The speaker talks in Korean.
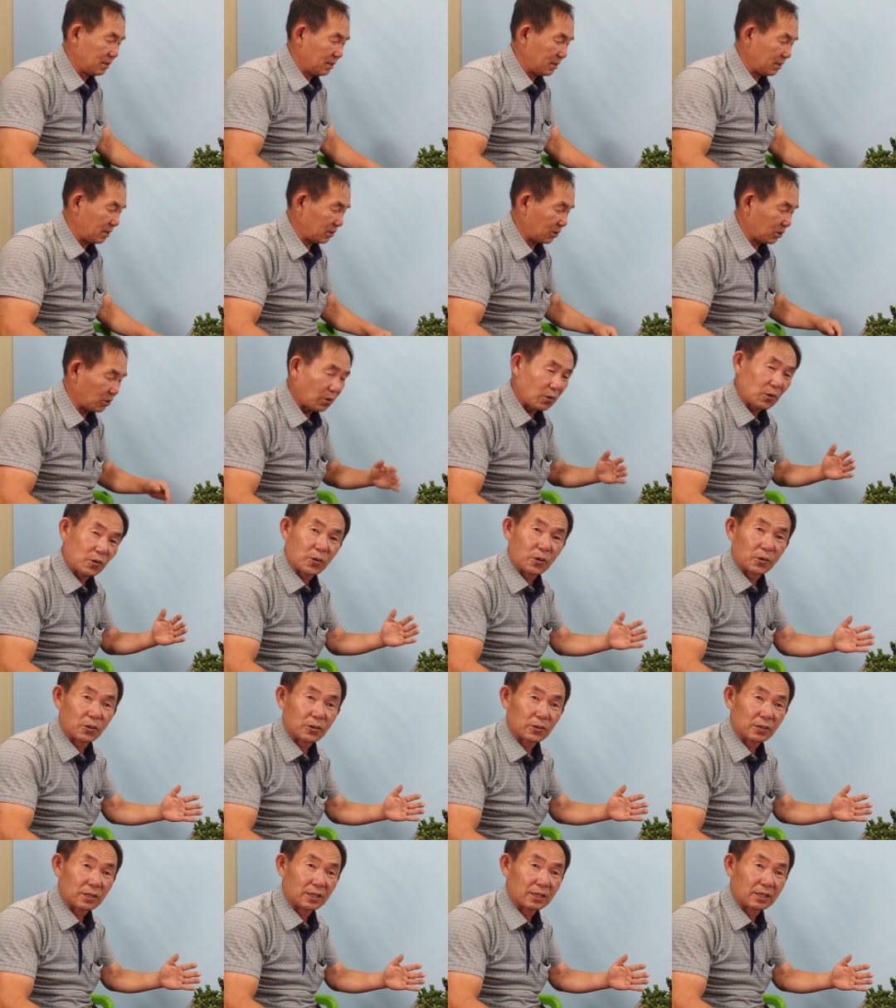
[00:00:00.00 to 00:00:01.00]
아,
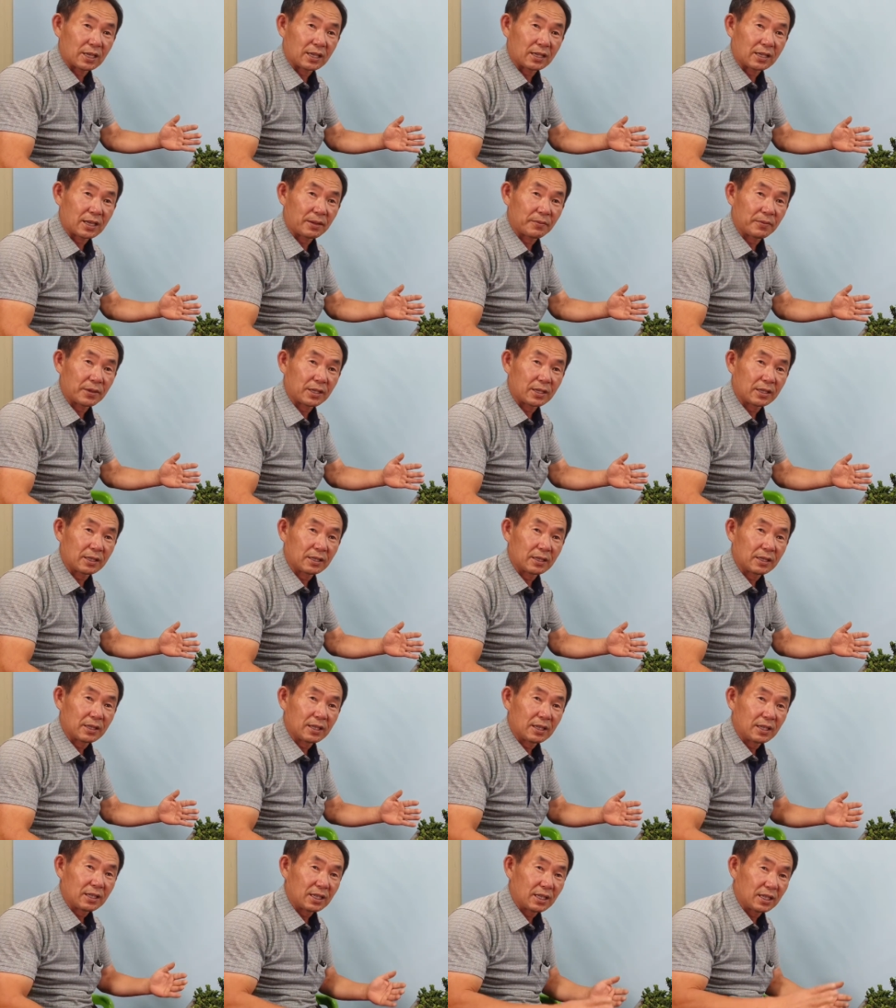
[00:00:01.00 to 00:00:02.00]
초고속 성장을
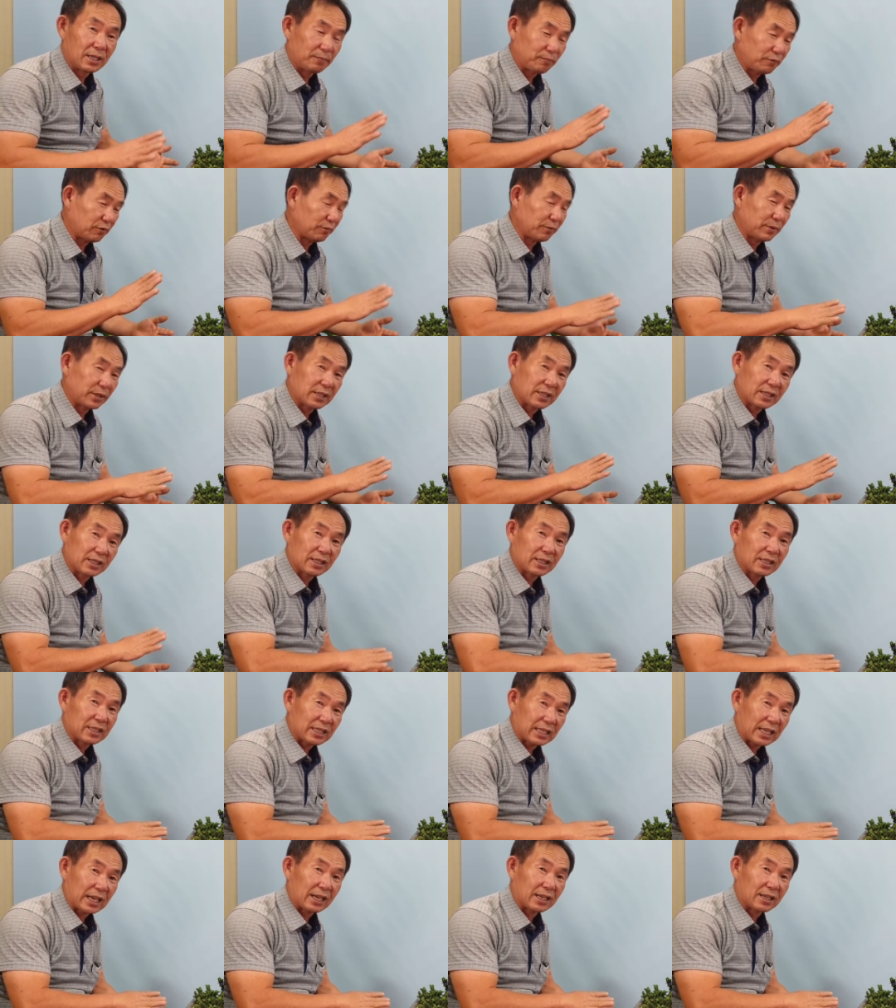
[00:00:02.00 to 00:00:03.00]
하면이 붕이
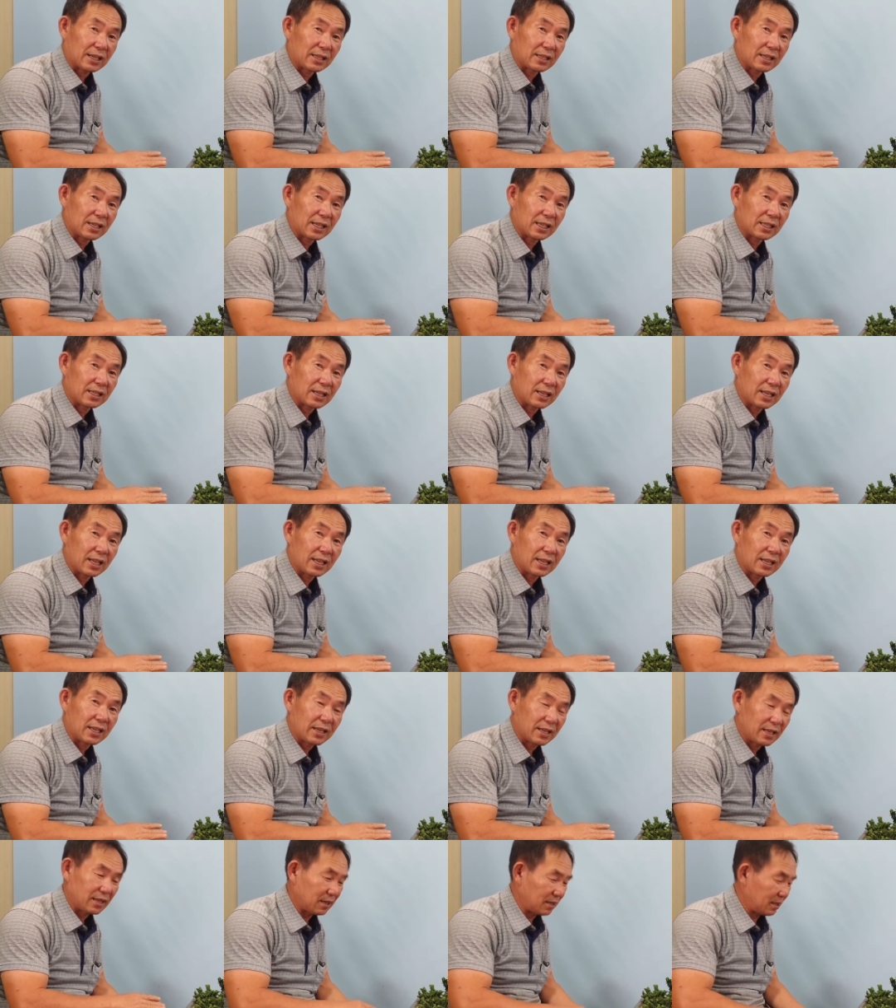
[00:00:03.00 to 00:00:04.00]
사그라들기 전에
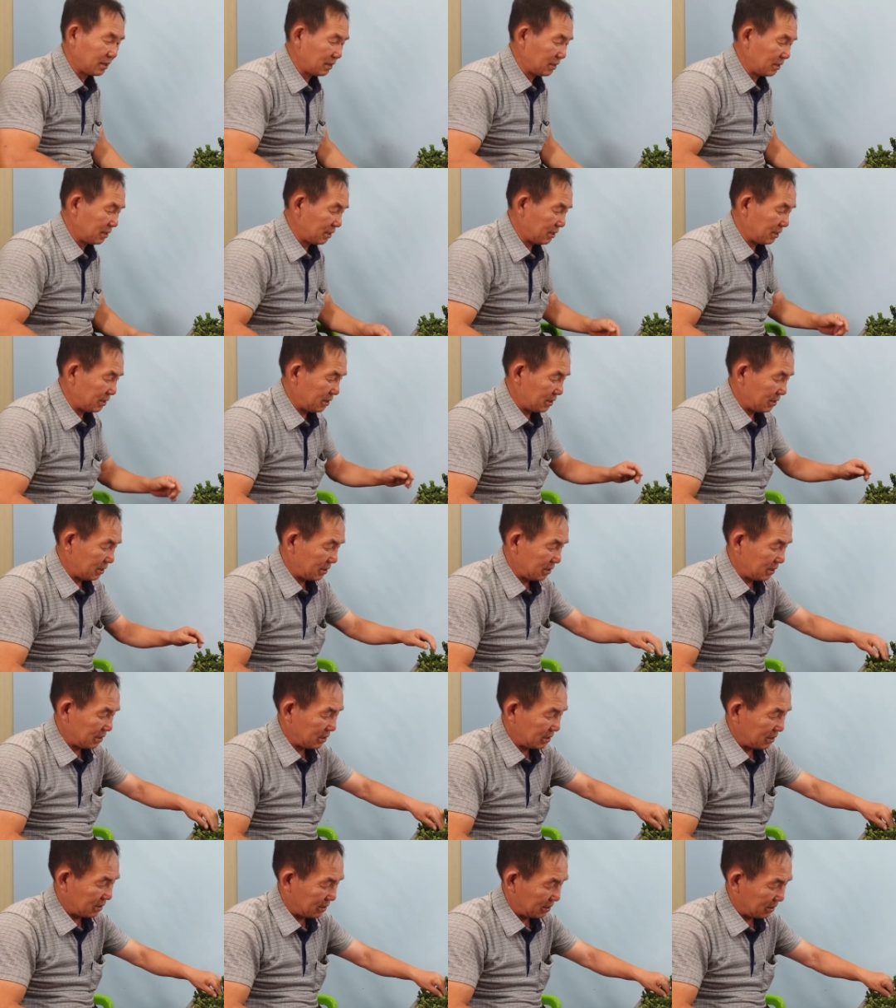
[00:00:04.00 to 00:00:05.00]
그리고 한 한
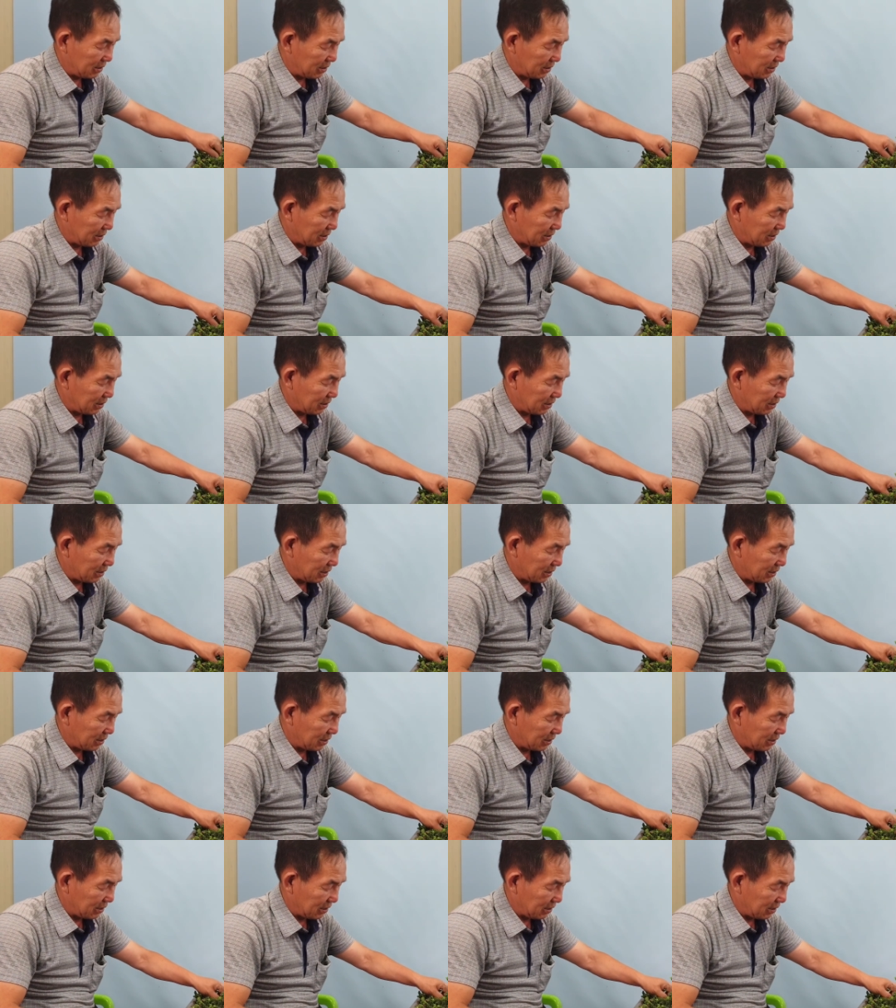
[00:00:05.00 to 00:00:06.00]
그 몇 명이
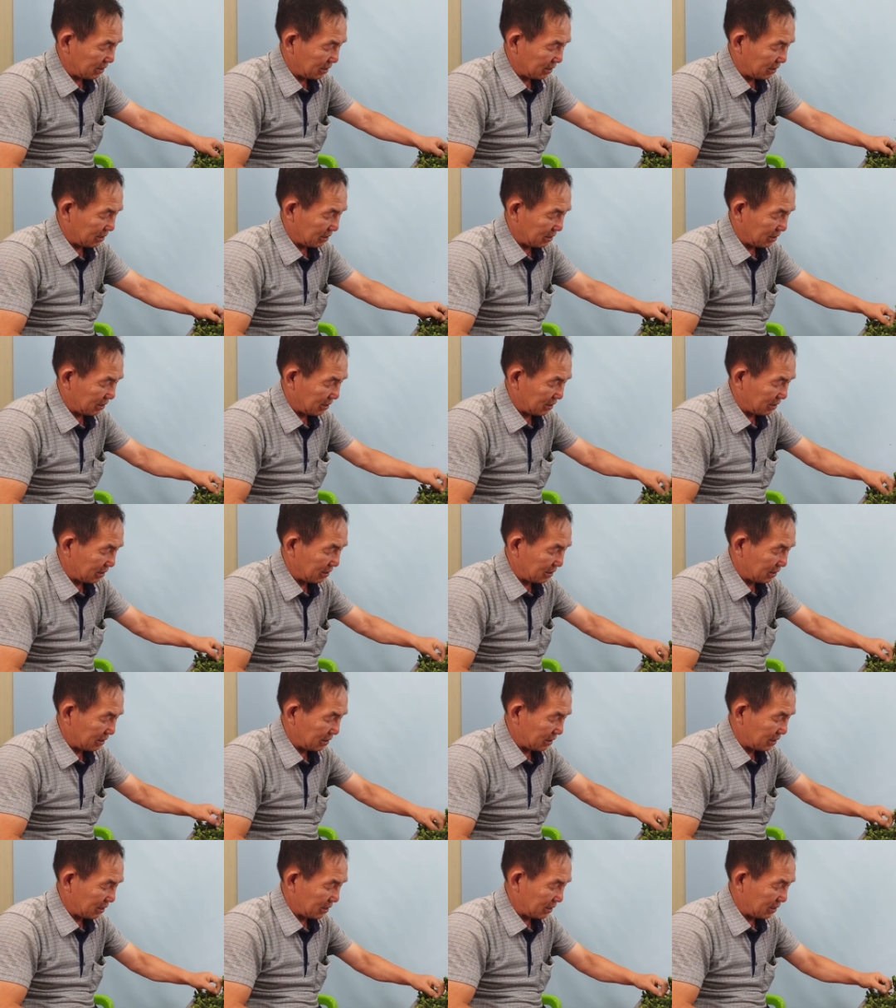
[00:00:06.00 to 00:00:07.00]
희소성이 있어야
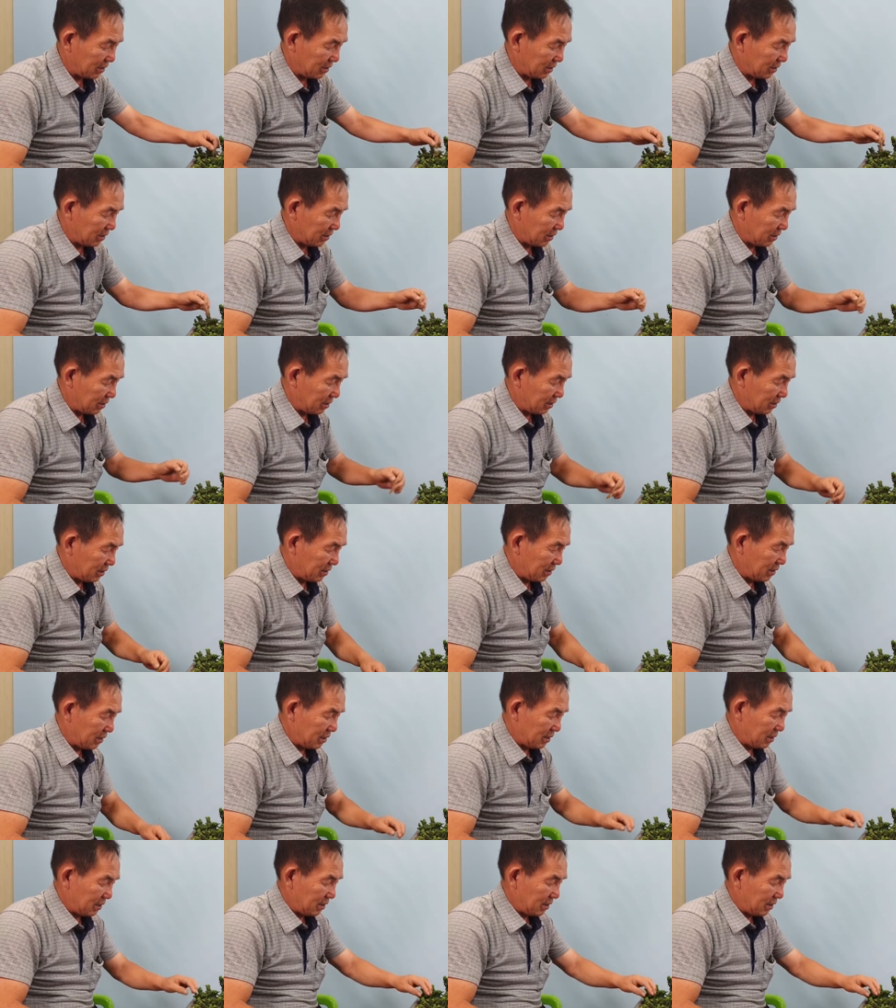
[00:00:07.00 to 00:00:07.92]
되는 거겠죠.